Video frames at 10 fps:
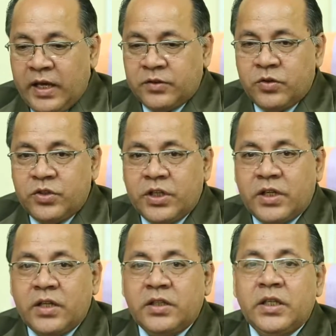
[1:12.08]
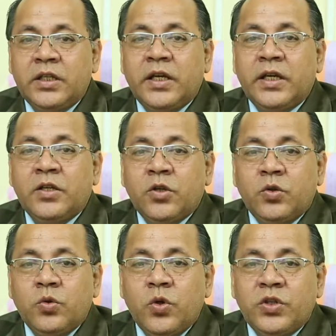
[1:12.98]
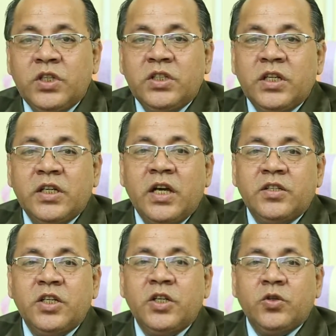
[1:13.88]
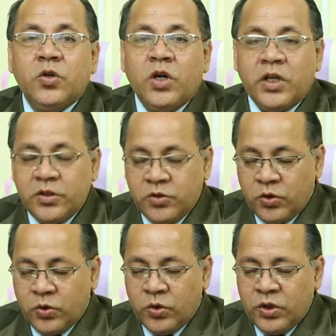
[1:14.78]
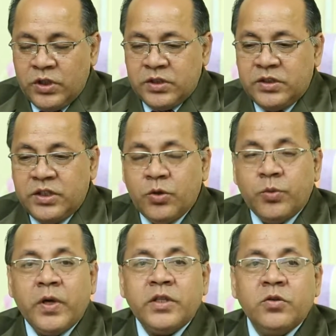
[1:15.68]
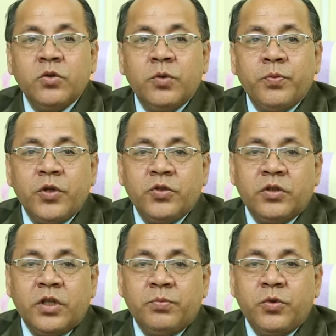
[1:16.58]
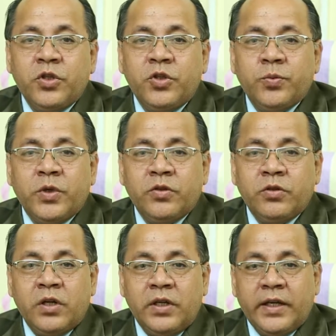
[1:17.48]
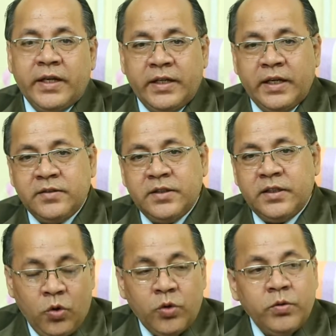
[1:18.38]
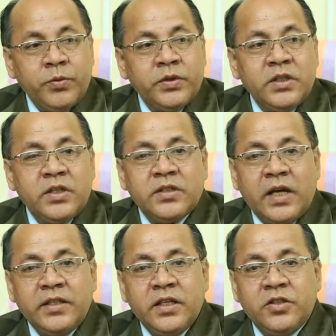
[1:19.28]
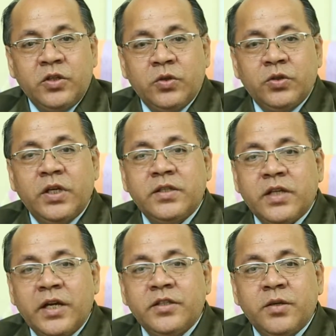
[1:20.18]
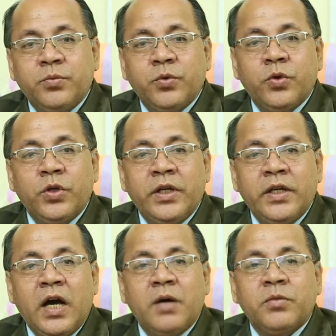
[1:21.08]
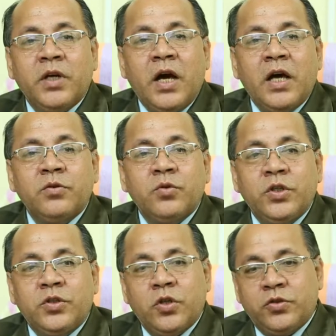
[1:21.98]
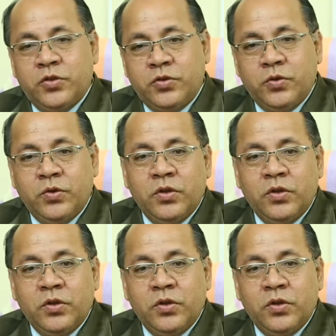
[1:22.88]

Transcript: একজন শিক্ষার্থীকে নৈতিক শিক্ষায় শিক্ষিত করার জন্য যে উপাদানগুলো প্রয়োজন তার প্রতিটি উপাদান এখানে আছে অভিভাবকদের যে চাহিদা ছিল সেই চাহিদা পূরণে আমরা আন্তরিক সচেষ্ট